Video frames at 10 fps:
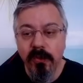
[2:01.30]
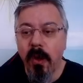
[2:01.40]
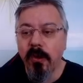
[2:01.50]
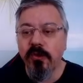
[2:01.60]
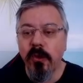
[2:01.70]

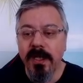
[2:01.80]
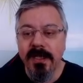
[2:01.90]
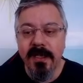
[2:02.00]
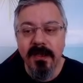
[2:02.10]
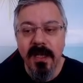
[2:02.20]
Rok
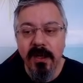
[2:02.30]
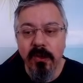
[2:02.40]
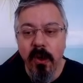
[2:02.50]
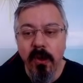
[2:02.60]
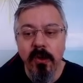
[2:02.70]
sonrasında
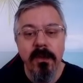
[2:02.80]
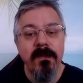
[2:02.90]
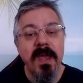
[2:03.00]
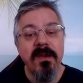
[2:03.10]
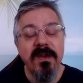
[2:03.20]
rok
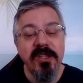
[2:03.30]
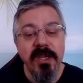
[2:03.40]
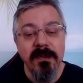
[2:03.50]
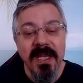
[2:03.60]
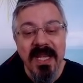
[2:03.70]
ve
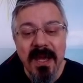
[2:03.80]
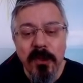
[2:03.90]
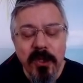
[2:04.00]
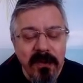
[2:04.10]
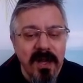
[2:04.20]
şimdi yine
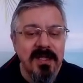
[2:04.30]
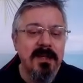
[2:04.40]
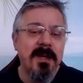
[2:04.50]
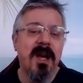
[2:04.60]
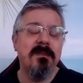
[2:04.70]

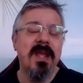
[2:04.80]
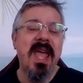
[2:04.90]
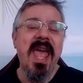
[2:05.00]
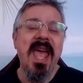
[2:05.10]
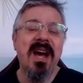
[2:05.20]
mütevazi bir hamle.
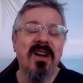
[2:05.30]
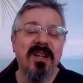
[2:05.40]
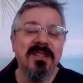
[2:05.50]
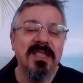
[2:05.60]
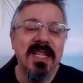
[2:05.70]

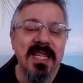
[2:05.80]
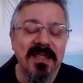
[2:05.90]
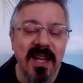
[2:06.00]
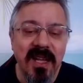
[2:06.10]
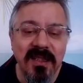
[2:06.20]
E6
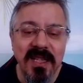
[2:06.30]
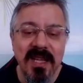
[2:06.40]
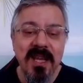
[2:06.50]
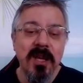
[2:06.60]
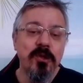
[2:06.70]
iddialı
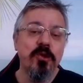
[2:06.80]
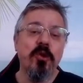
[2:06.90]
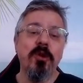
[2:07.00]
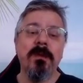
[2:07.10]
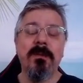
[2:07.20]
değil. Şu
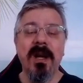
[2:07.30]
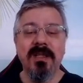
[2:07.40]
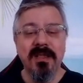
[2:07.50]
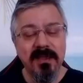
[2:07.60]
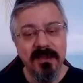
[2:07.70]
konuma
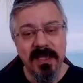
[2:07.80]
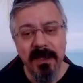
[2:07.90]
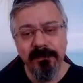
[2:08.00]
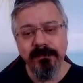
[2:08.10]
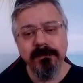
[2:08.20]

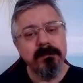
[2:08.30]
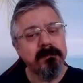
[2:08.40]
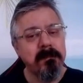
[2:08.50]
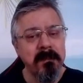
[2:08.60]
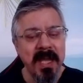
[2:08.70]
baktığınızda
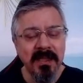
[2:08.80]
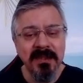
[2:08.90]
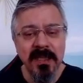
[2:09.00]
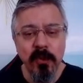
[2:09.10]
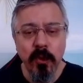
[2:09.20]

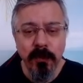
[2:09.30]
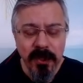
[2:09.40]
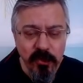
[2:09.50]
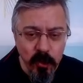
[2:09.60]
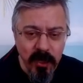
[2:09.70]
beyazların
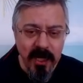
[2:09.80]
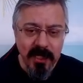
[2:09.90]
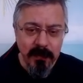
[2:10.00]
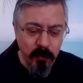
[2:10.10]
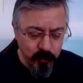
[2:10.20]
konuma çok
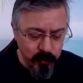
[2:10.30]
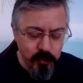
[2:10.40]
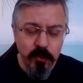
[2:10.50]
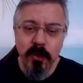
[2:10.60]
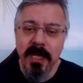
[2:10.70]
hakim olduğunu
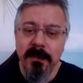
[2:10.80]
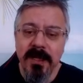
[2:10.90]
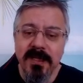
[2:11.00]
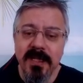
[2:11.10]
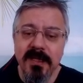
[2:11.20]

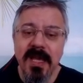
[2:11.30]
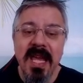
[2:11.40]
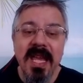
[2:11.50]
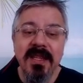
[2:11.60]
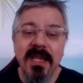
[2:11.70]
söyleyebilirsiniz.
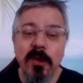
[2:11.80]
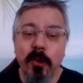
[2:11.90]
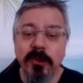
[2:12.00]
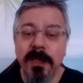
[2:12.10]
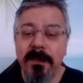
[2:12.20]
Ne de
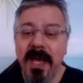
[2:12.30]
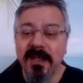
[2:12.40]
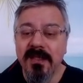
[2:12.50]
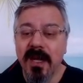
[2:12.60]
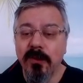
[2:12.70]
olsa
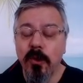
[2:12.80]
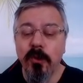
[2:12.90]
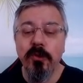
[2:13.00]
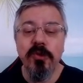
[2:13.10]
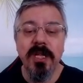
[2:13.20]
beyazlar
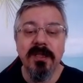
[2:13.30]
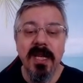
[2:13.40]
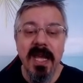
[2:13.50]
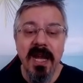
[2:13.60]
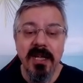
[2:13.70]
dördüncü
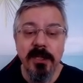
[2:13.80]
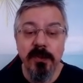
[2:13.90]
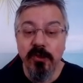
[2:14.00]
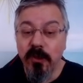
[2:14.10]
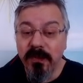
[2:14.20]
yataya
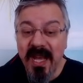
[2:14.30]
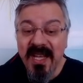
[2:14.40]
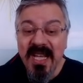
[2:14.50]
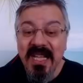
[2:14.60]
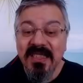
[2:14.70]
yerleşmiş durumda.
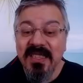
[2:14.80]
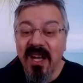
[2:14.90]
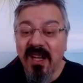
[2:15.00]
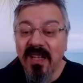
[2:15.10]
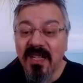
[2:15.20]

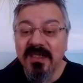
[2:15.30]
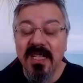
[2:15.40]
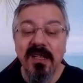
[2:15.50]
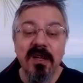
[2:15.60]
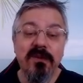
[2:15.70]

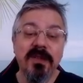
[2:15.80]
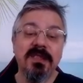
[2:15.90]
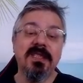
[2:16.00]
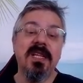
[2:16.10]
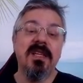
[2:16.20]
Siyahlarsa
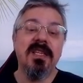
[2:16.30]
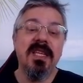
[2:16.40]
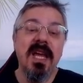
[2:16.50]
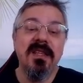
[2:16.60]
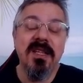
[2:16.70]
kafasını
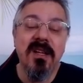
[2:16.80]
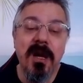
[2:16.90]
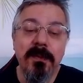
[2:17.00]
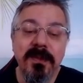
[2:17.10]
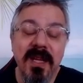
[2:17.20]
kendi
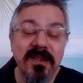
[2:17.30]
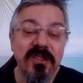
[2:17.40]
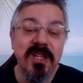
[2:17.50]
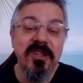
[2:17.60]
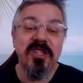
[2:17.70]
kampından
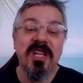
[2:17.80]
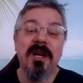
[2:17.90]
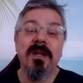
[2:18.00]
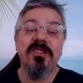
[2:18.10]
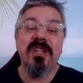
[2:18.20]
dışarı
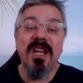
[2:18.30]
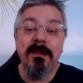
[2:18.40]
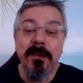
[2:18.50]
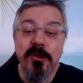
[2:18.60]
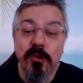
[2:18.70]
çıkar,
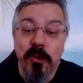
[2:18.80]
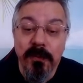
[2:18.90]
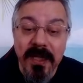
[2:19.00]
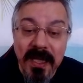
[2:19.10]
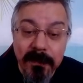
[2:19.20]
çıkaramamış
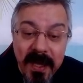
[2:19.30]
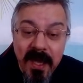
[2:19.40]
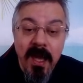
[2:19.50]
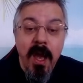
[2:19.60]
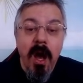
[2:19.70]
durumda gibi
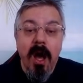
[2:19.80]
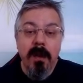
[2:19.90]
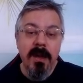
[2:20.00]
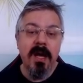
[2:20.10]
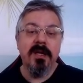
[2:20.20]

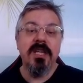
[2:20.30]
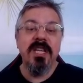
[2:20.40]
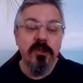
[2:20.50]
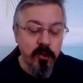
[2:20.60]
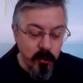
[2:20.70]
ama
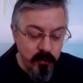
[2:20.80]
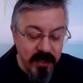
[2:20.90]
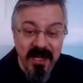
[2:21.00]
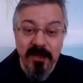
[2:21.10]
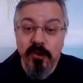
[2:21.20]
hiç sorun
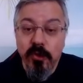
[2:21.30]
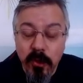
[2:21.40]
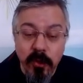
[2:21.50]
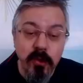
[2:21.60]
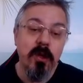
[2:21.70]
değil.
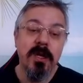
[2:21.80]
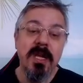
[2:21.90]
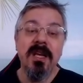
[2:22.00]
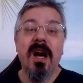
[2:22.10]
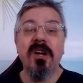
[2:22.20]
Çünkü
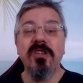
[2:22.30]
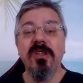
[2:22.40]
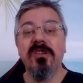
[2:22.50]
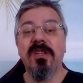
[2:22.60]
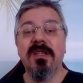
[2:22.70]

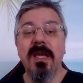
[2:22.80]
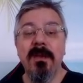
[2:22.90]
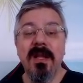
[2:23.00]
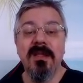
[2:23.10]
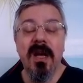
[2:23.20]
Açılışta
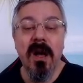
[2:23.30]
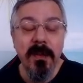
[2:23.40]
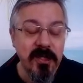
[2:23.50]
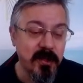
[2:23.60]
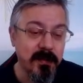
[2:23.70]
temelde
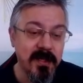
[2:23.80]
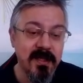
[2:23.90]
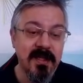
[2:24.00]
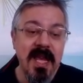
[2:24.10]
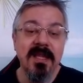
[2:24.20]
amacımız
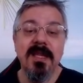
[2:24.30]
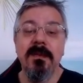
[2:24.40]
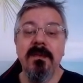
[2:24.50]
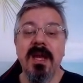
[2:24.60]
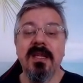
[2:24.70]
neydi?
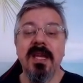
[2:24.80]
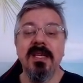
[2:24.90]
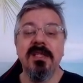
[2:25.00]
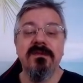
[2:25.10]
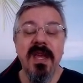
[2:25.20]

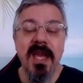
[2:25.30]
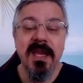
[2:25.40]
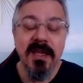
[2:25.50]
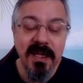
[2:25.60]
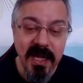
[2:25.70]
Merkez ve
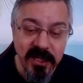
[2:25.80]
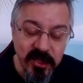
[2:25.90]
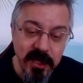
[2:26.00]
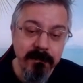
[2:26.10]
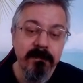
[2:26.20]

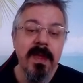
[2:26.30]
gelişim.